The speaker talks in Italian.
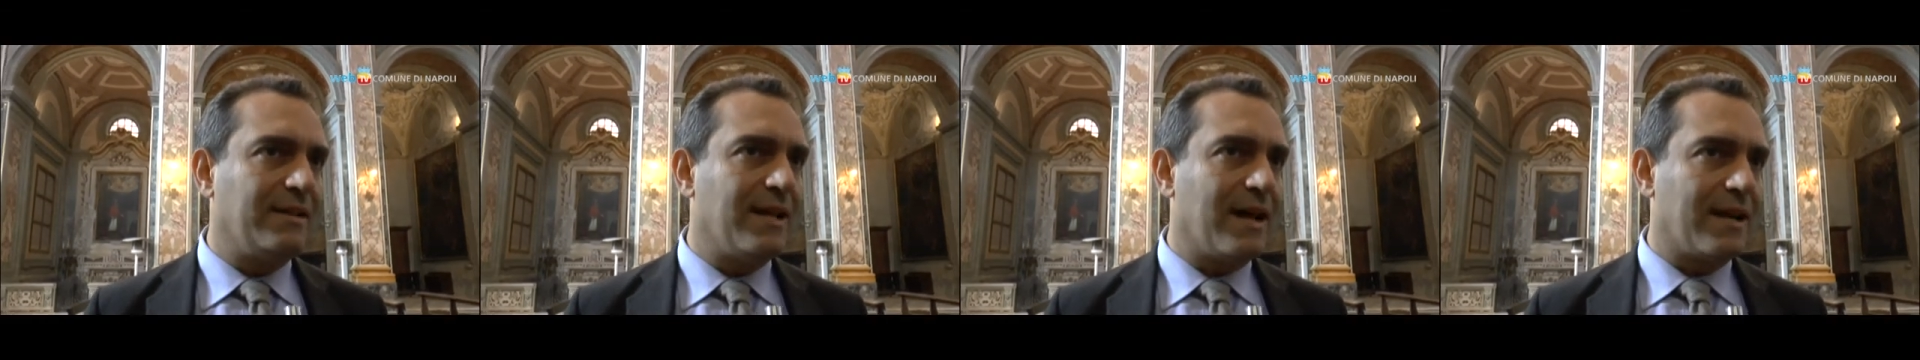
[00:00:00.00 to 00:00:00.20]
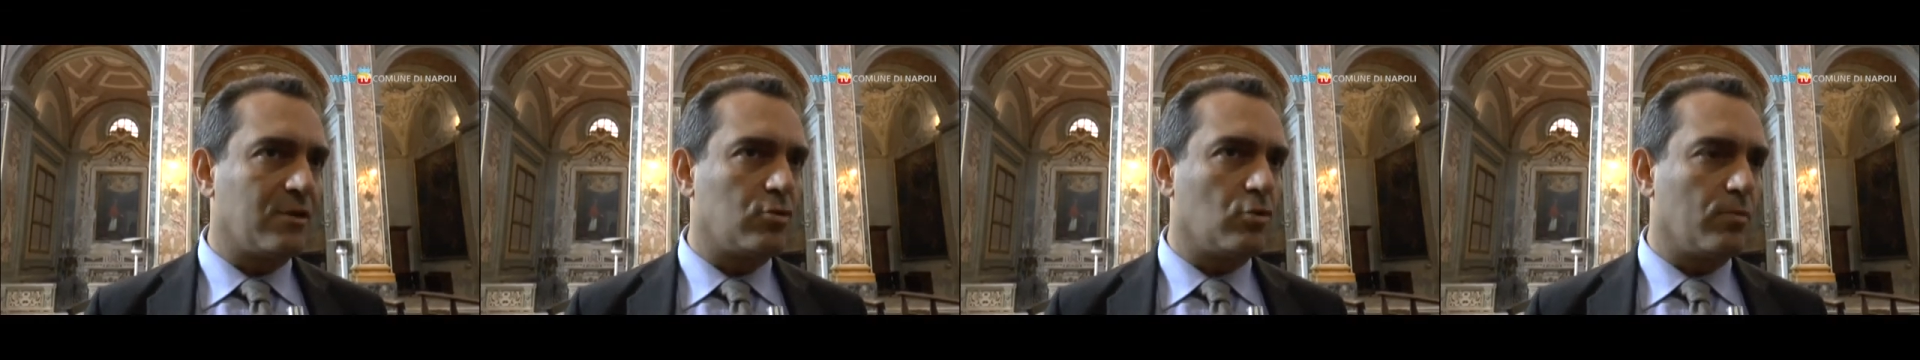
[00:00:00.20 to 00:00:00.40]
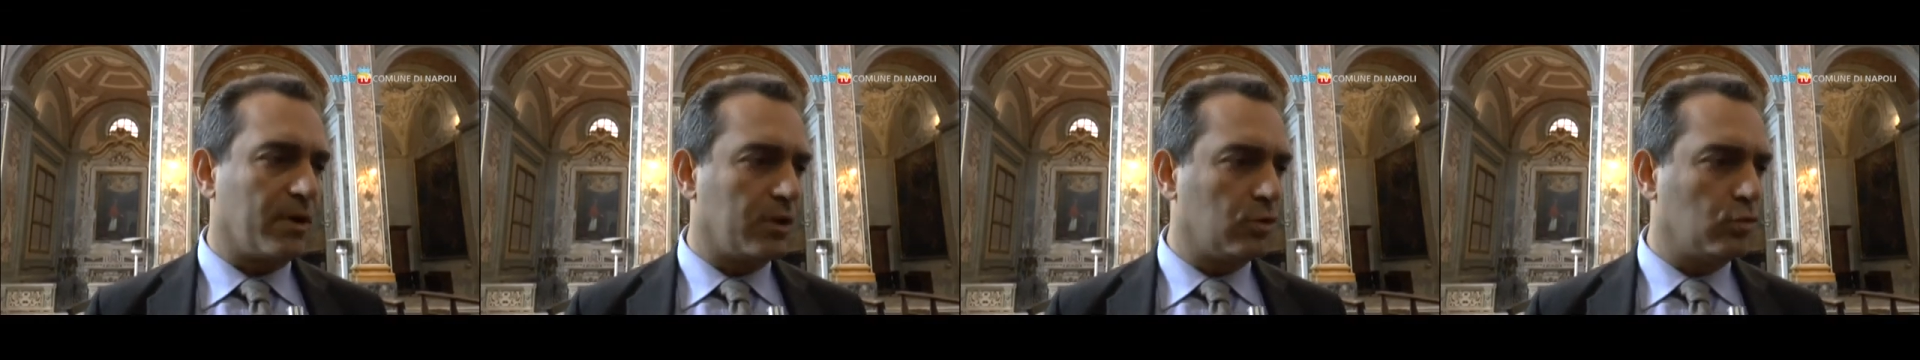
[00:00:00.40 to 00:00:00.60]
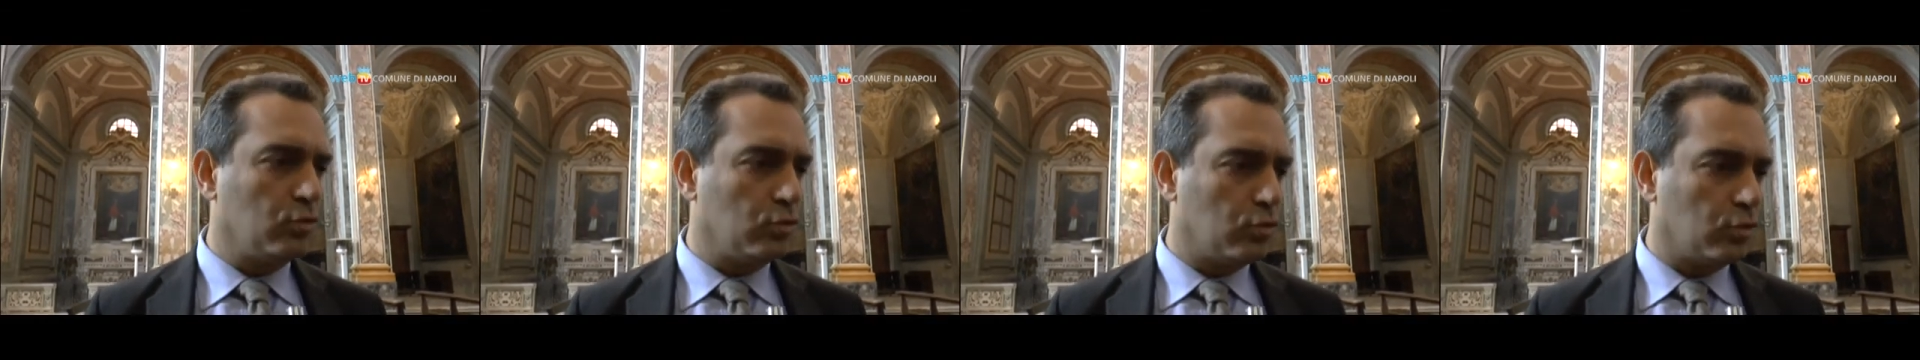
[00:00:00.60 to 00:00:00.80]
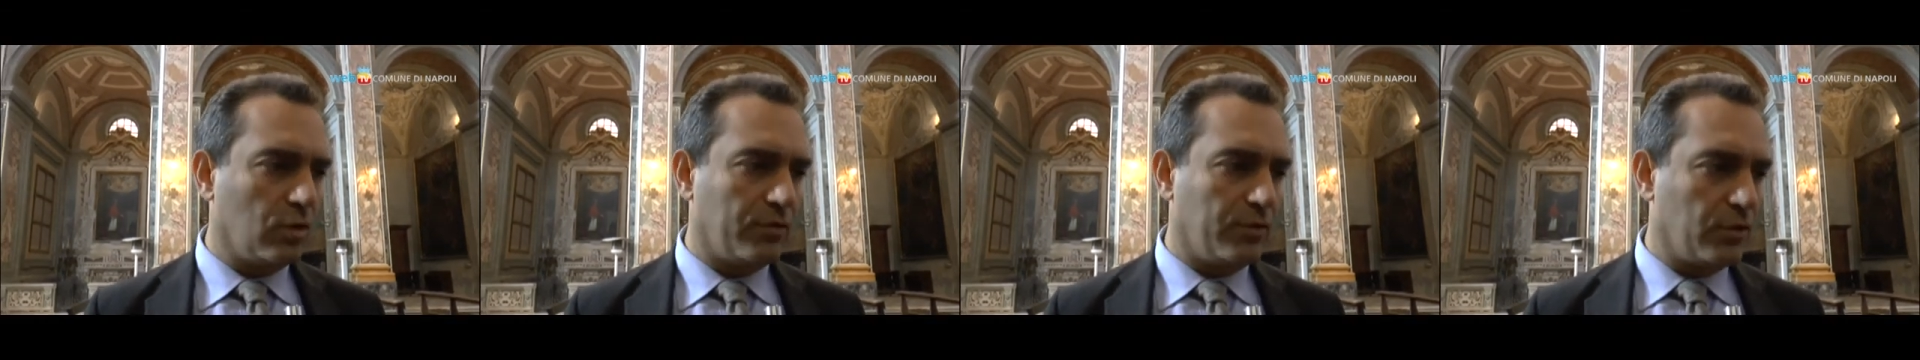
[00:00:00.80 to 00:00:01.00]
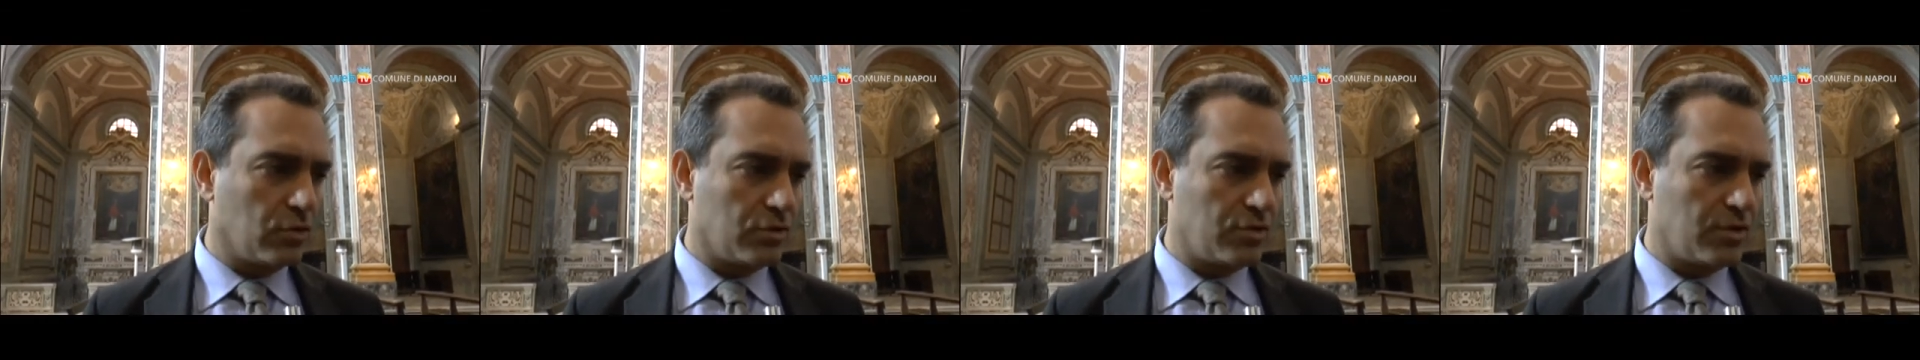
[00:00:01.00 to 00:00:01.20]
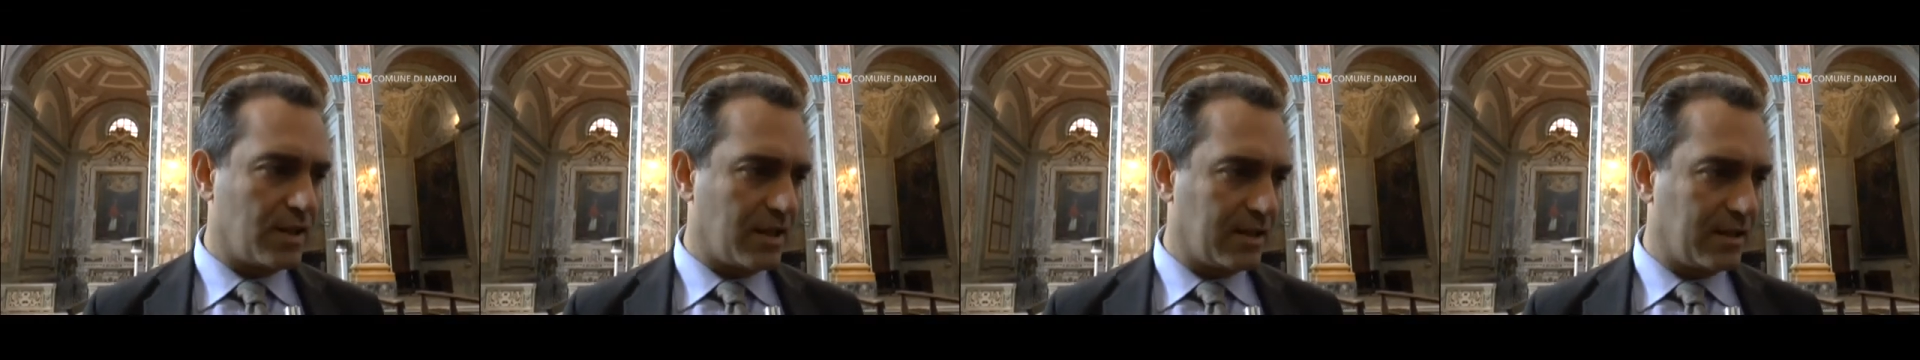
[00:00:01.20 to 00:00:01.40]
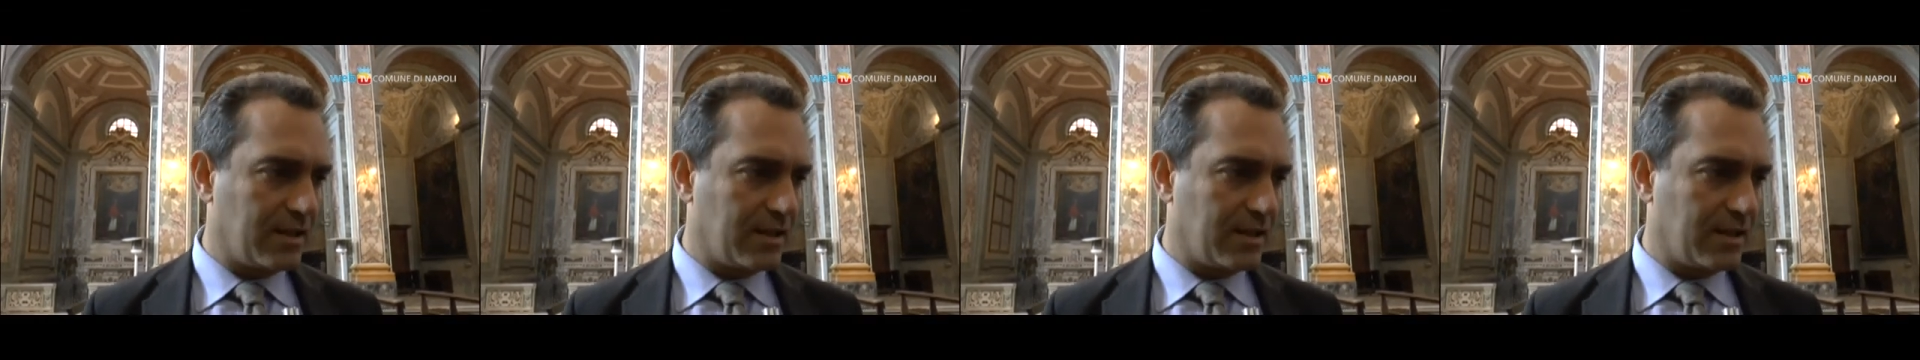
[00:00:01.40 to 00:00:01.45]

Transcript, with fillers: dare soprattutto forza a